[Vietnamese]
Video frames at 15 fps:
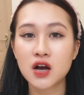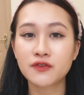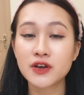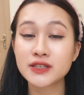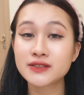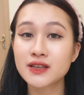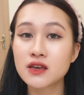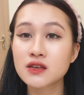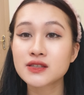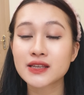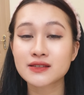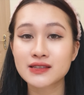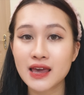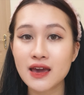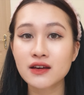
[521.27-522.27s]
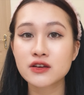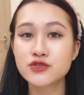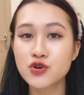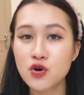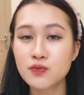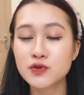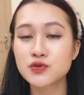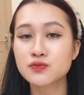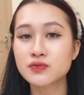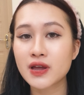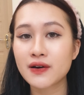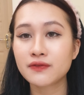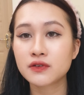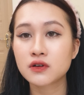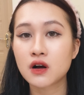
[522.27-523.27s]
uh, vệ sinh sạch sẽ cái chỗ mà chúng
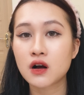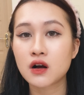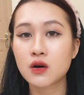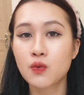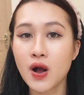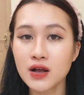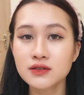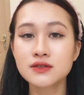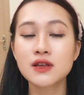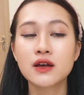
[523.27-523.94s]
ta vừa wax